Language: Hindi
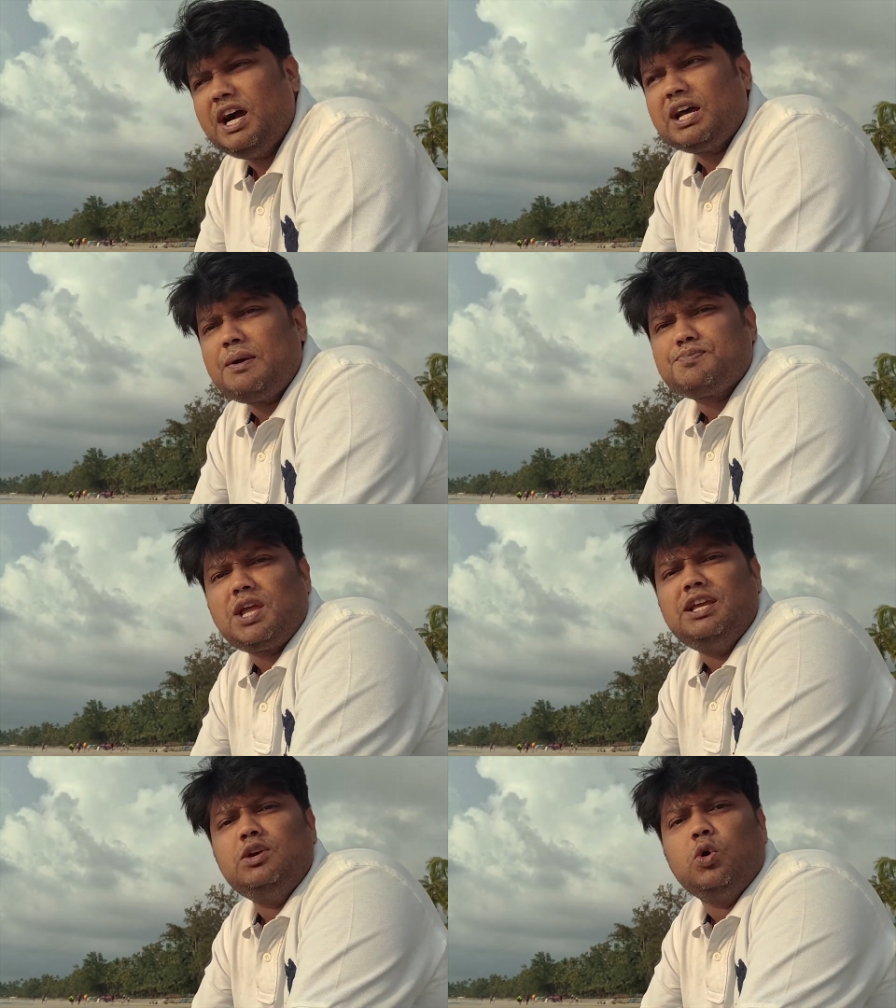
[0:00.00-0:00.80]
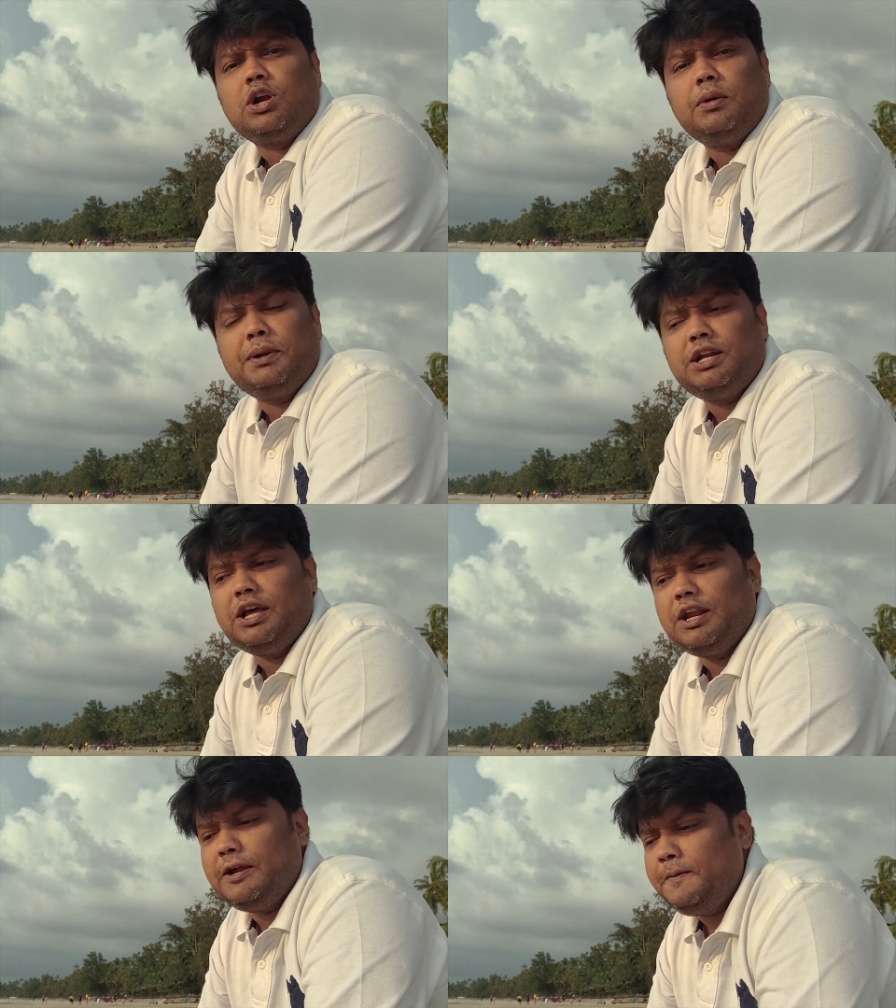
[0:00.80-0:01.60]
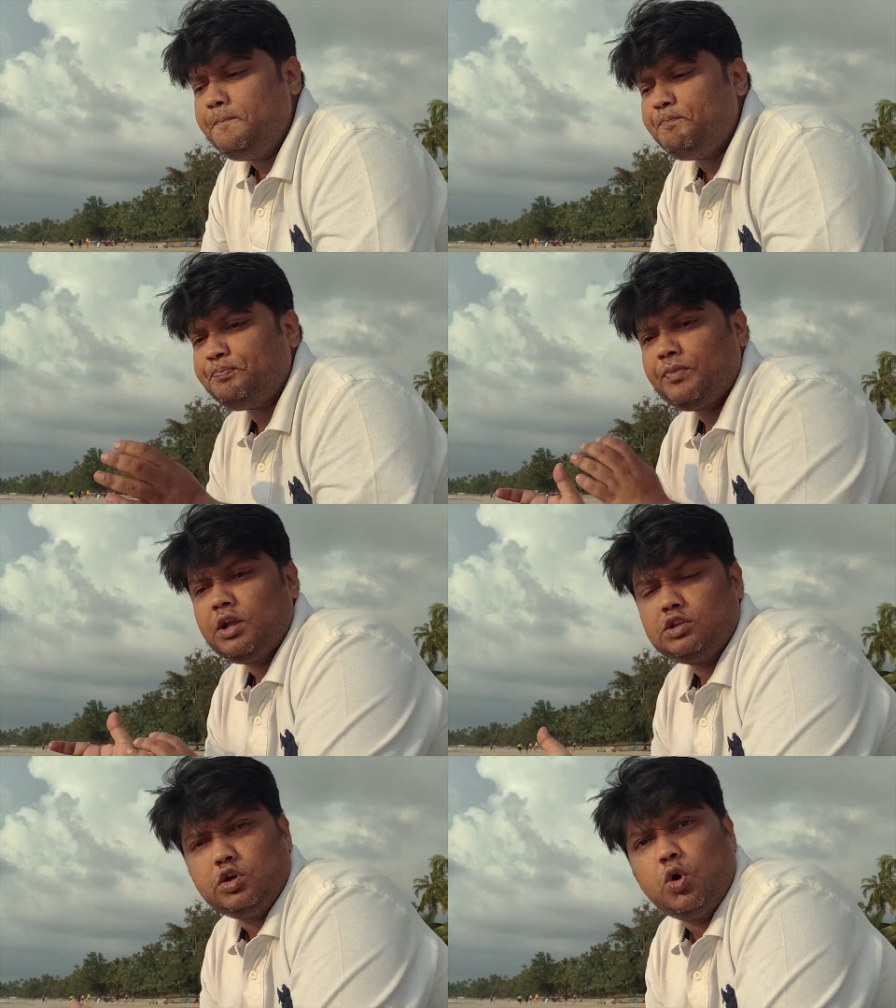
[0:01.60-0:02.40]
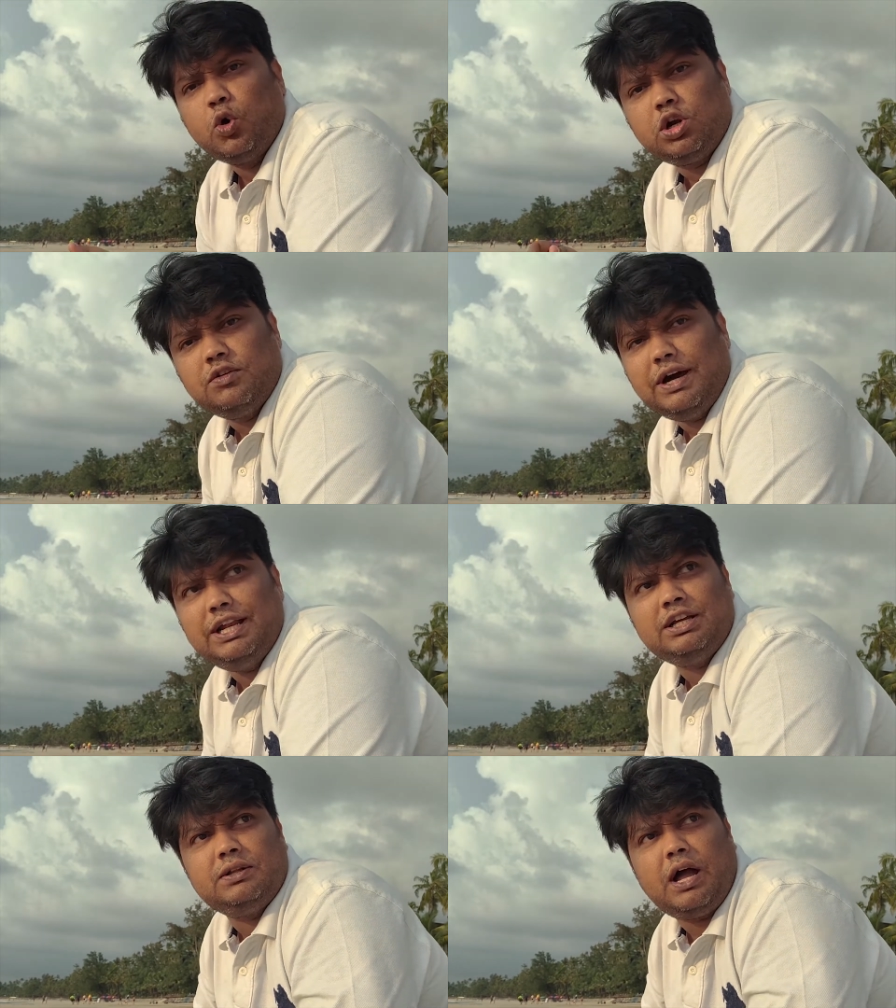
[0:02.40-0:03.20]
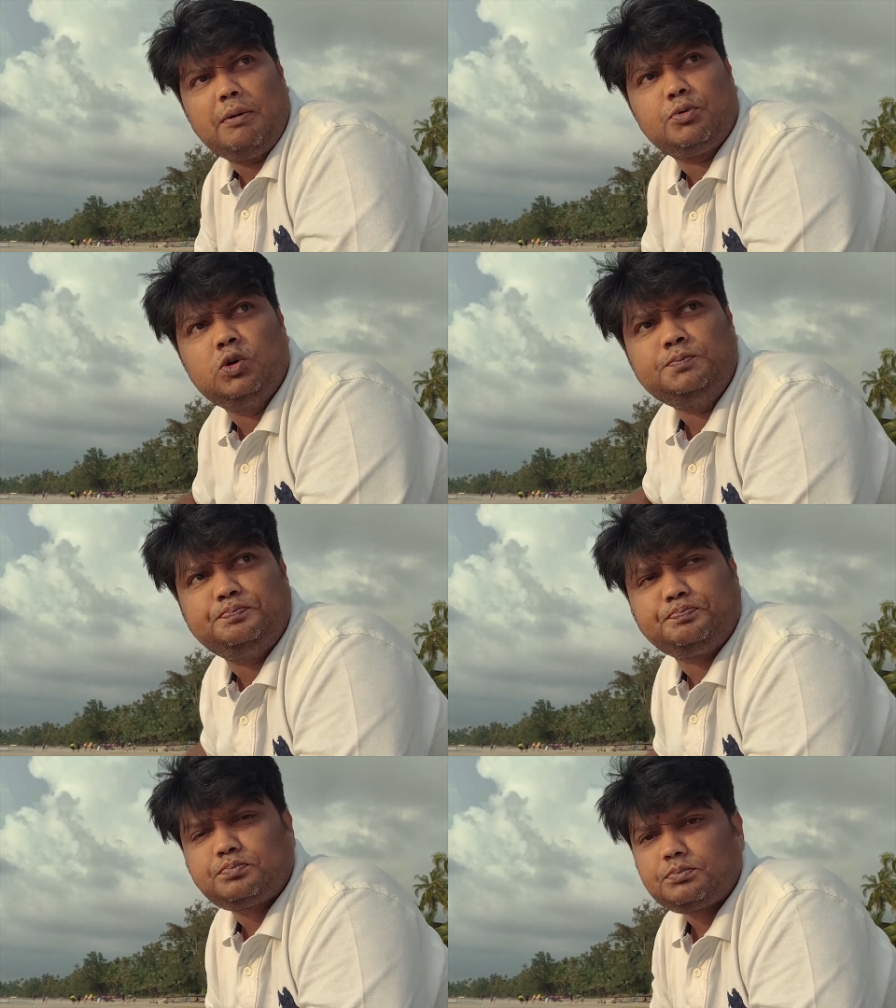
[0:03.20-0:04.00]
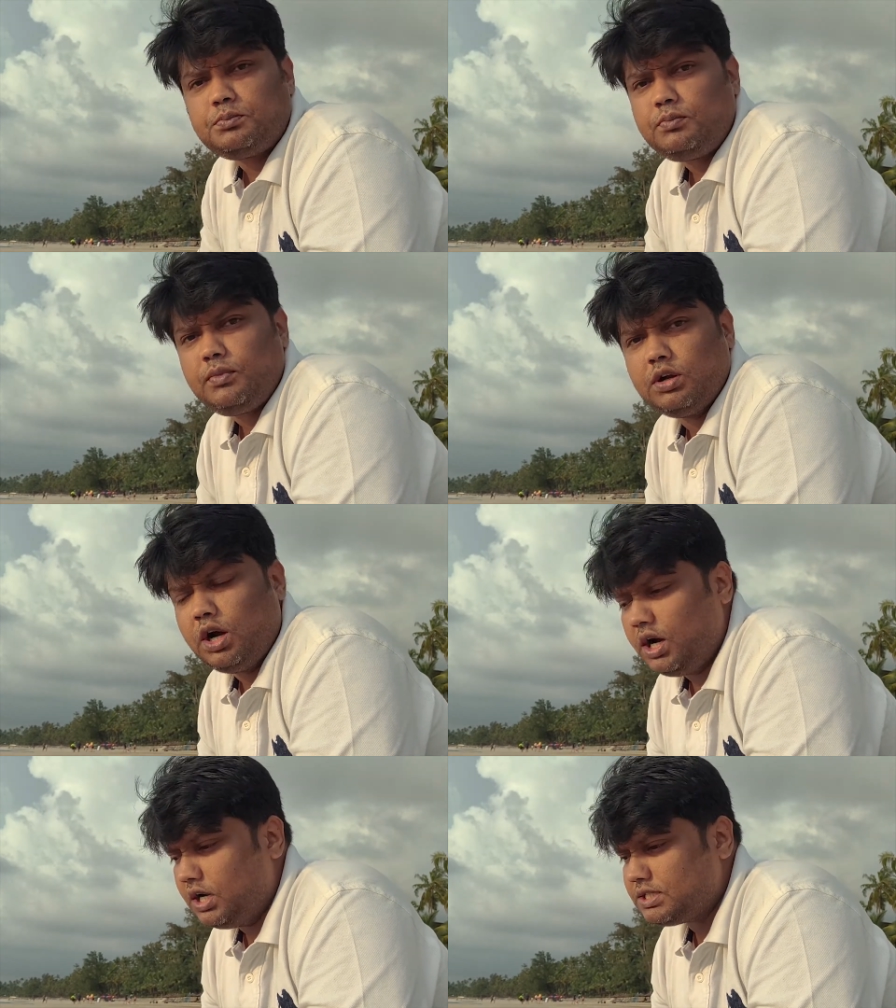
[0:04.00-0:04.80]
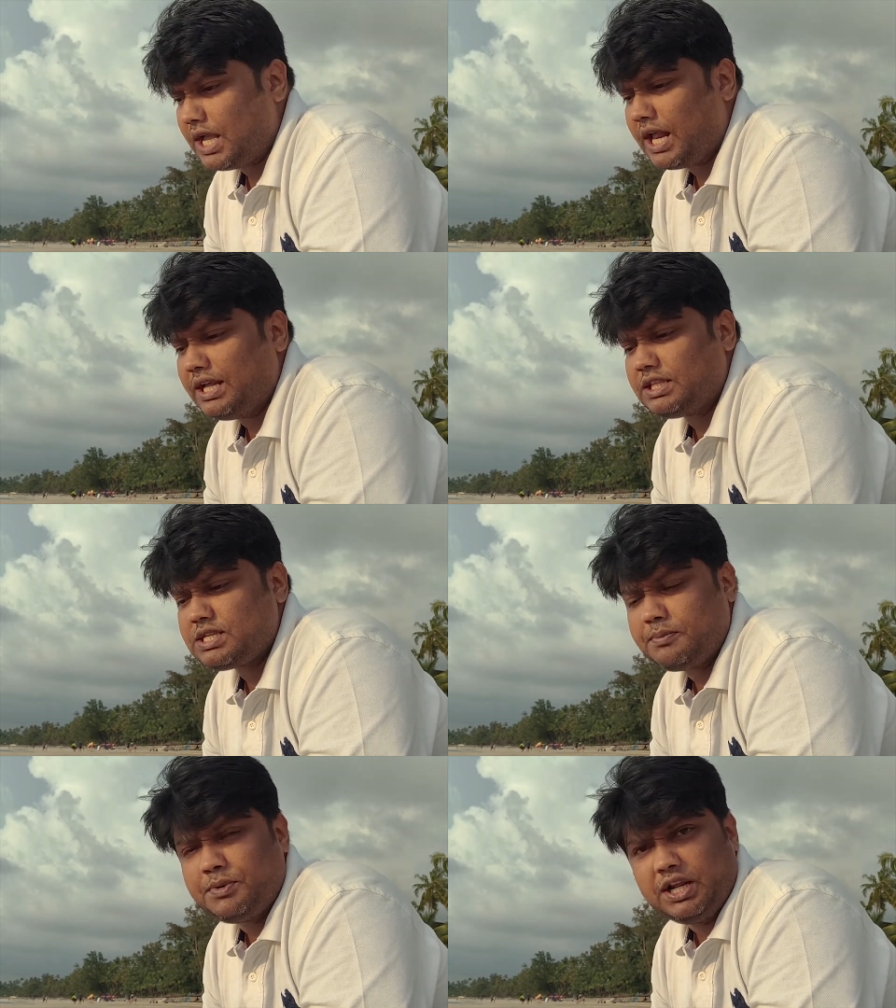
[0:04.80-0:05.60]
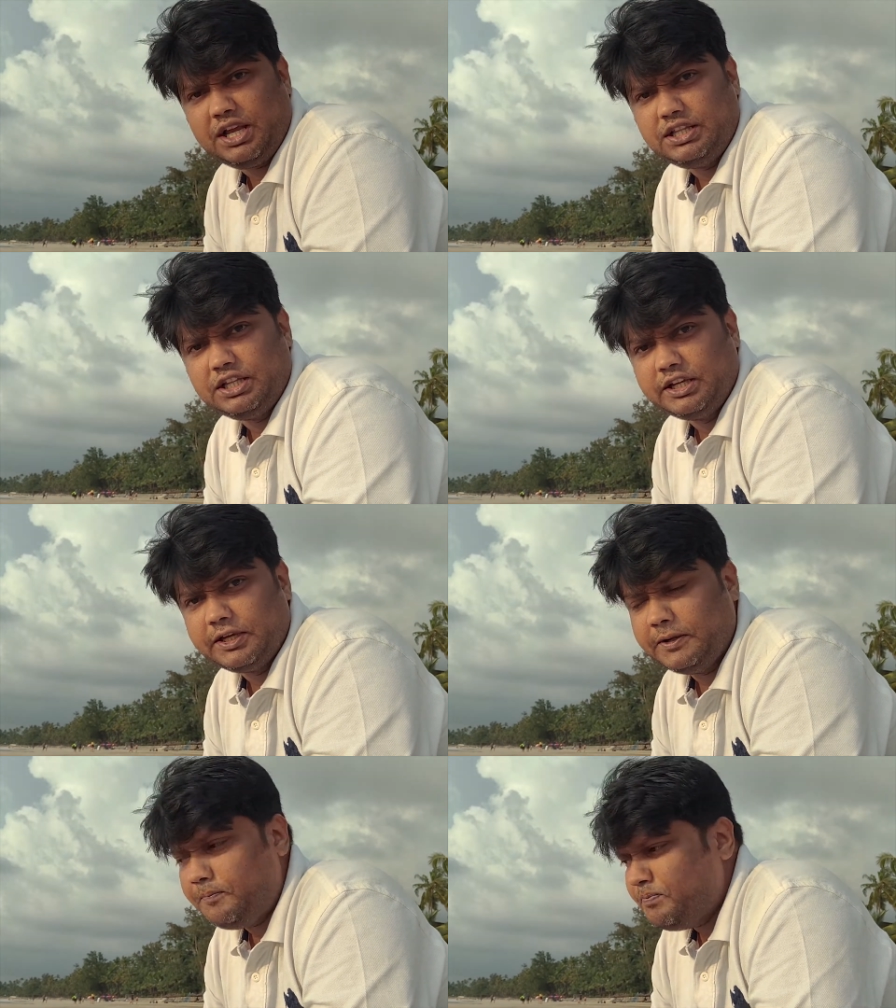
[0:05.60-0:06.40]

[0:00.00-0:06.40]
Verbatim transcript: अगर आप सही होटल पे ठहरे हैं तो होटल वाले आपको आ, सारा इंतज़ाम करके दे देंगे